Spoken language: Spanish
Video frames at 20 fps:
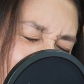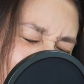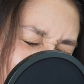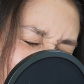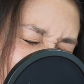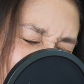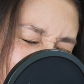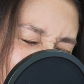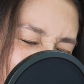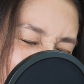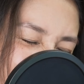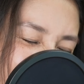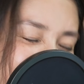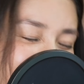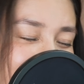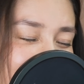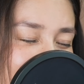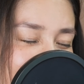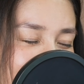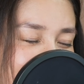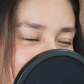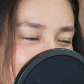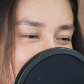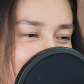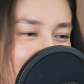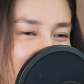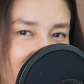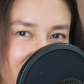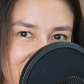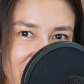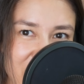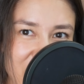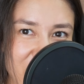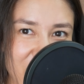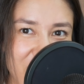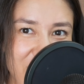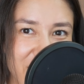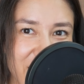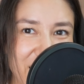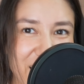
gusto si vas llegando.